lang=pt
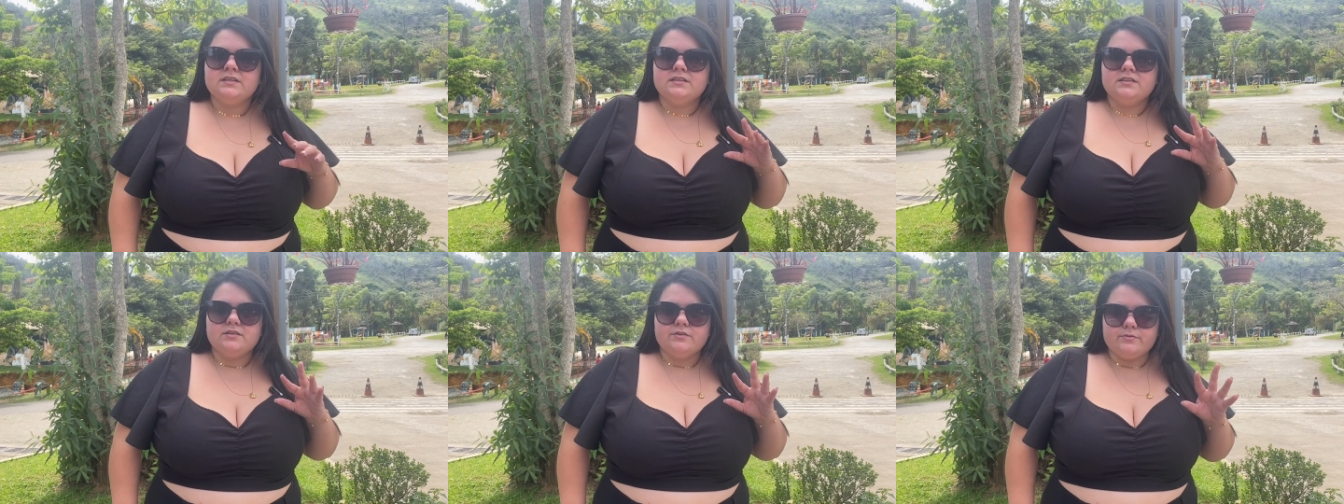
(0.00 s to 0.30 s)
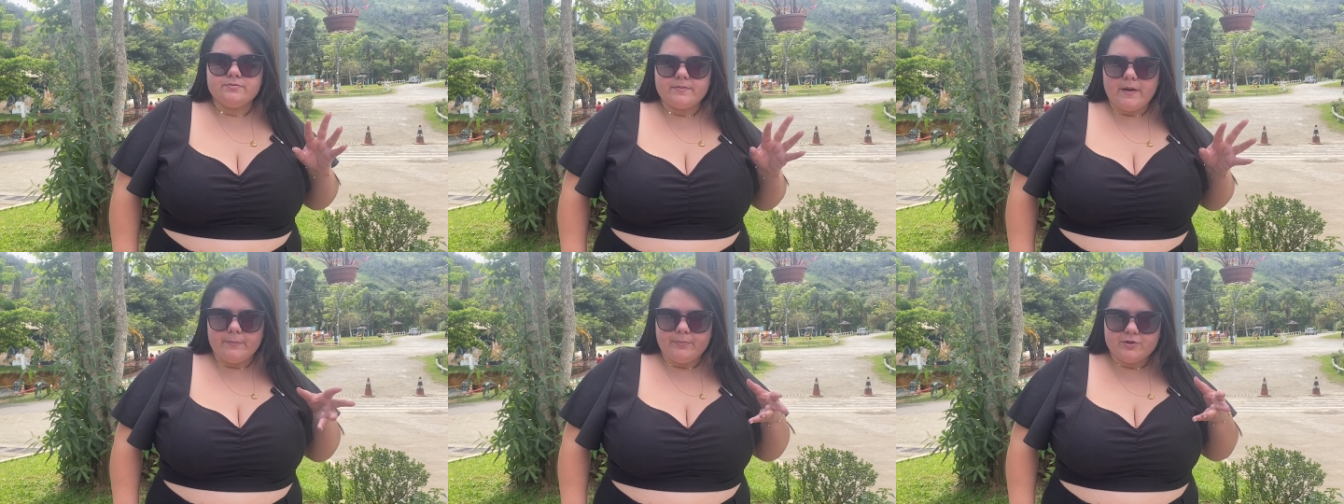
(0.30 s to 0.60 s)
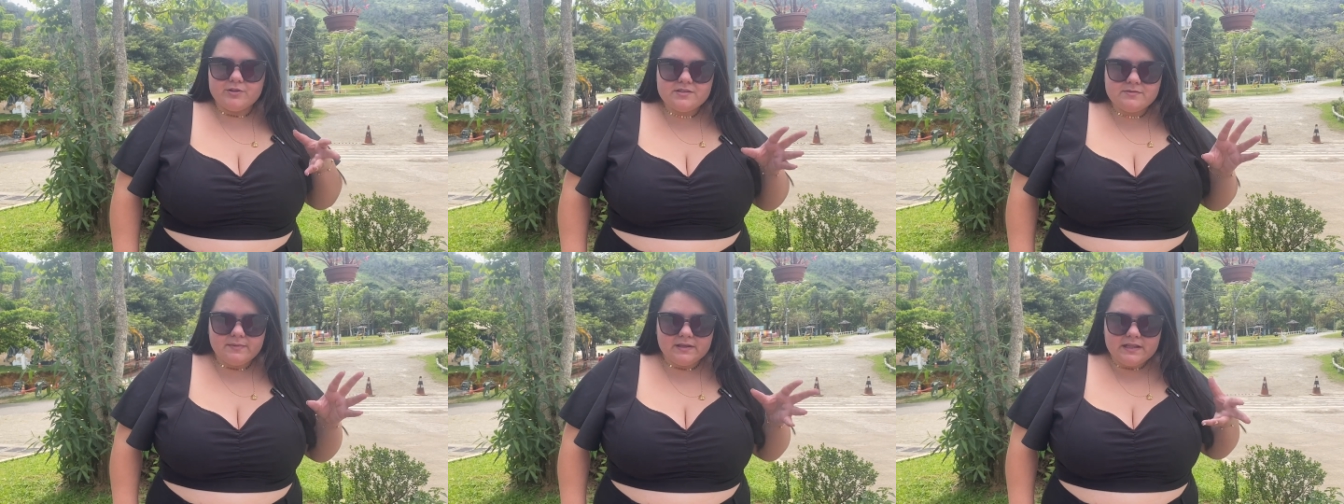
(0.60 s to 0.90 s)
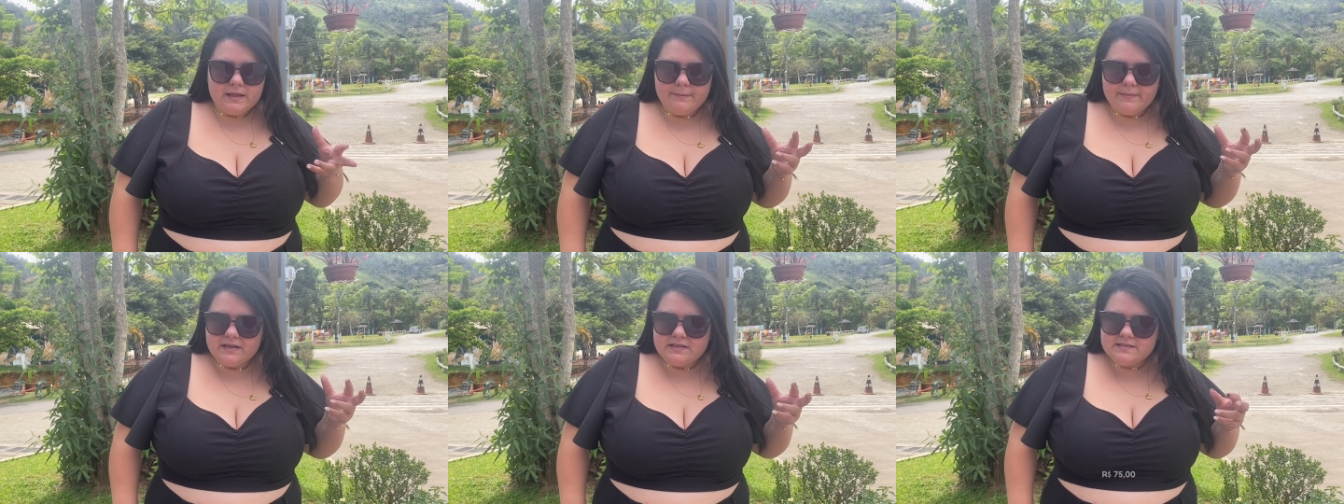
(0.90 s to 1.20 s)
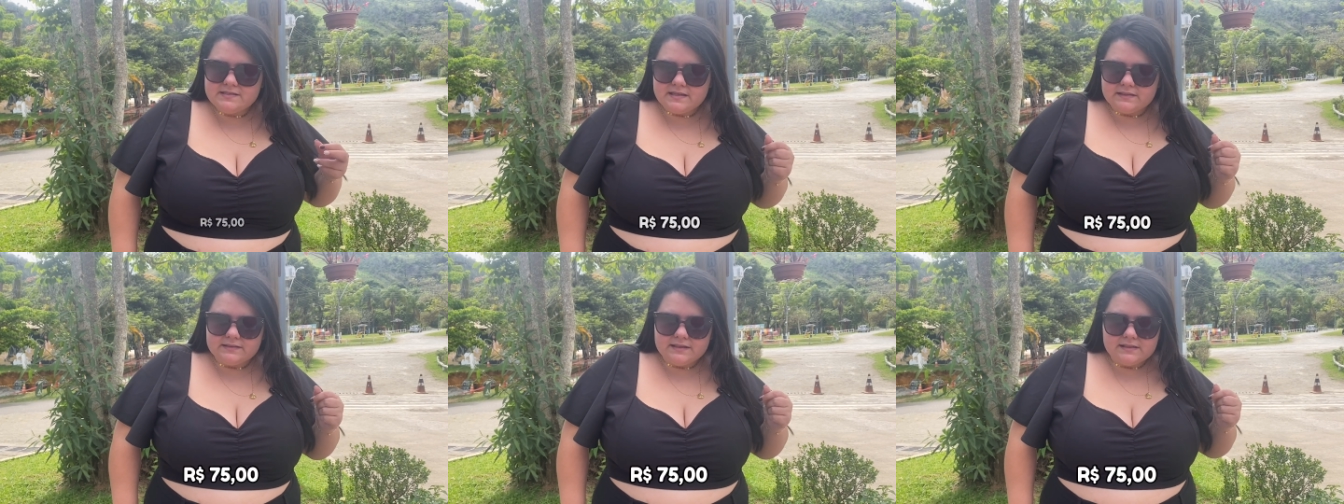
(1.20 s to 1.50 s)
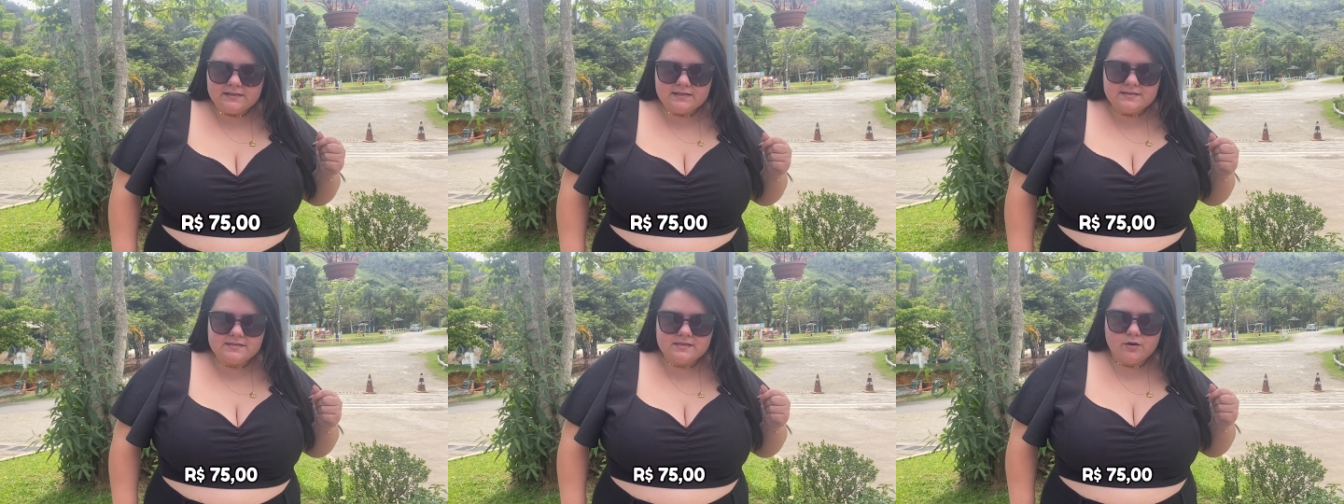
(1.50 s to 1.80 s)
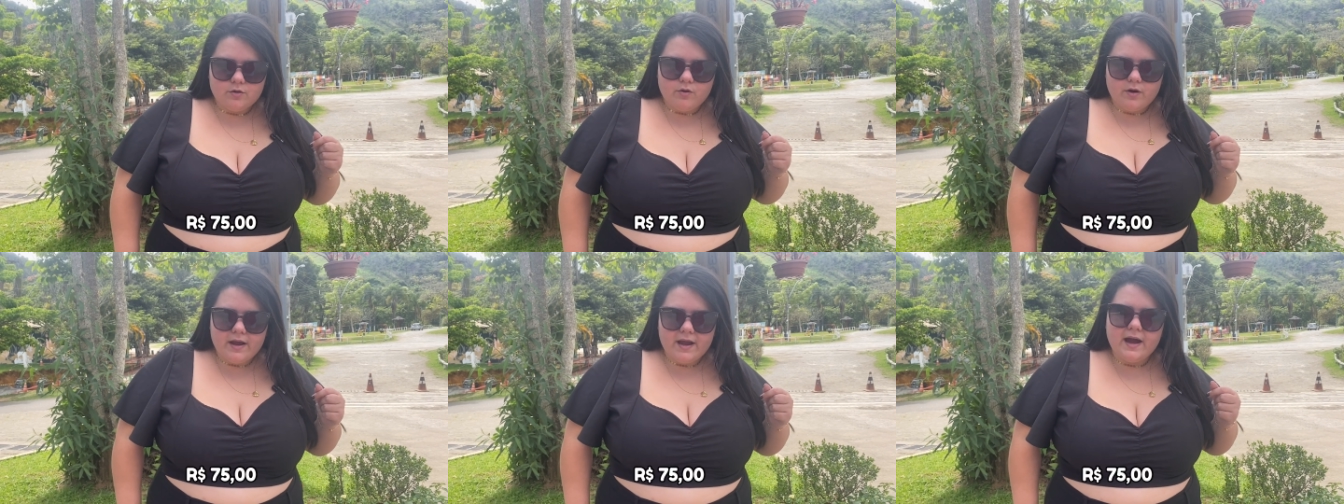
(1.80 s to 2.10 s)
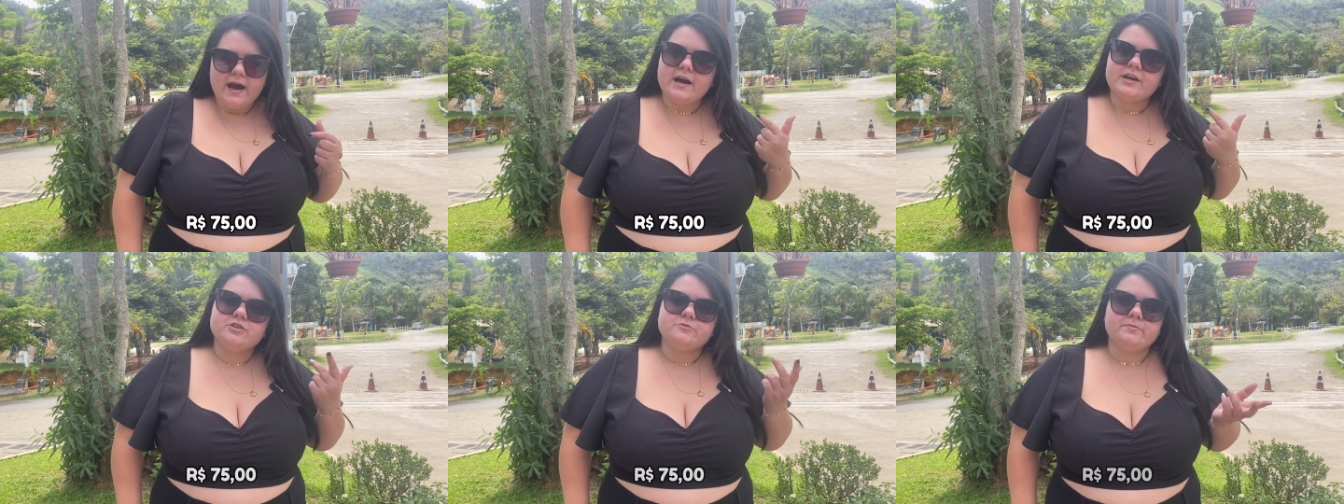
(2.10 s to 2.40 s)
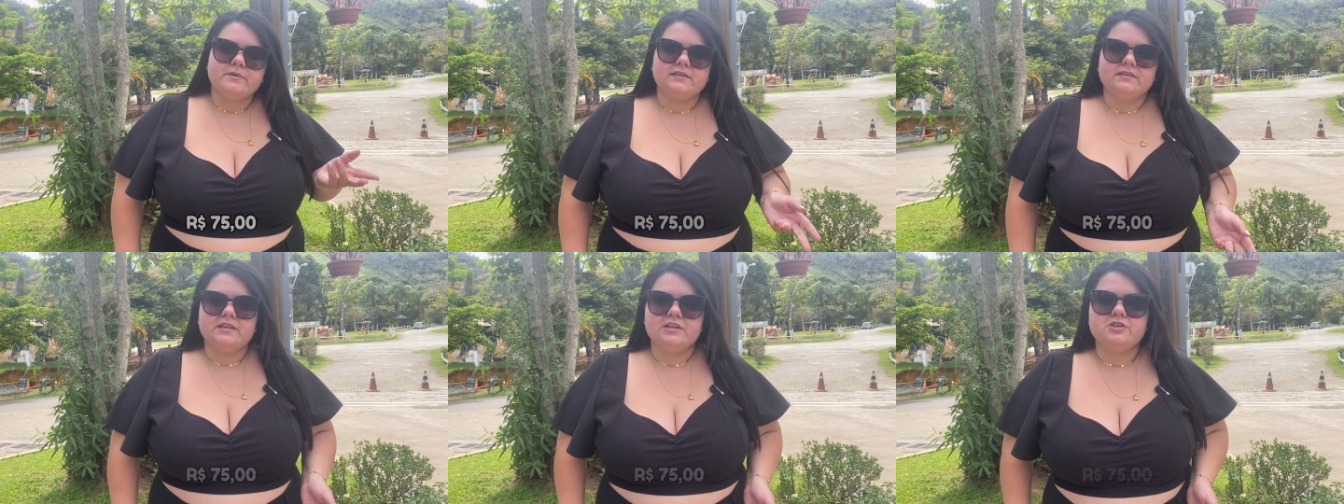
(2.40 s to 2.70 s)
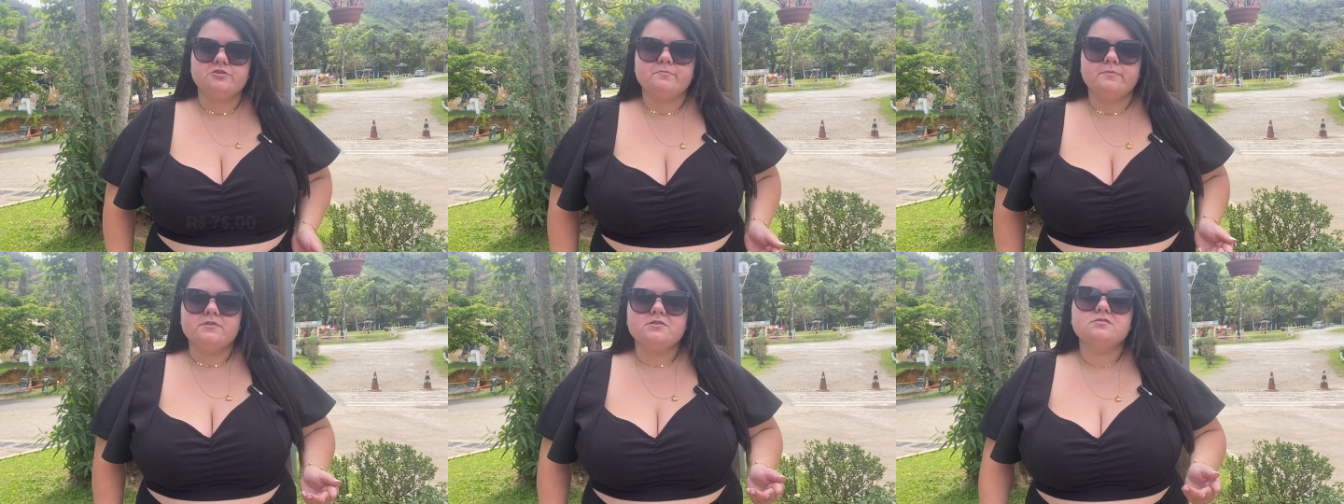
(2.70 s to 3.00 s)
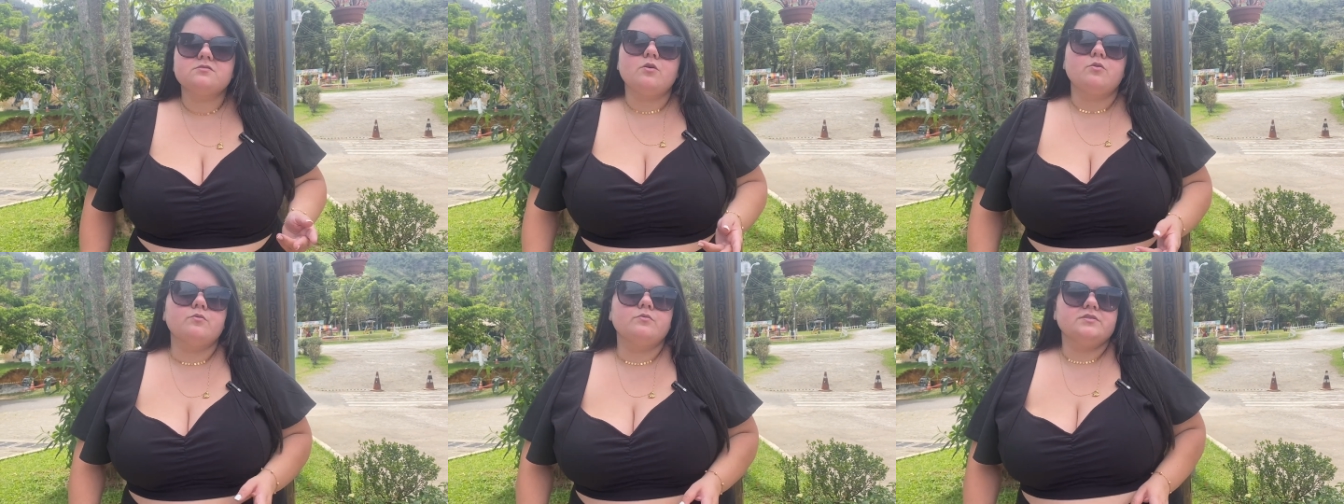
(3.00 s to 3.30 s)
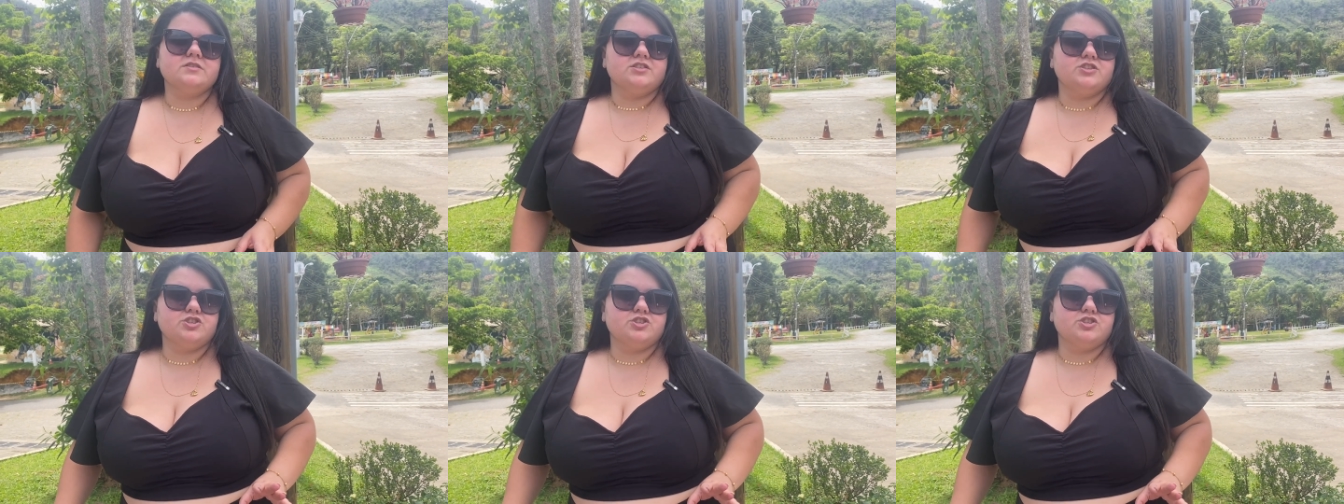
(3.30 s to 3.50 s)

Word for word: Deu aproximadamente 75 reais pra três pessoas.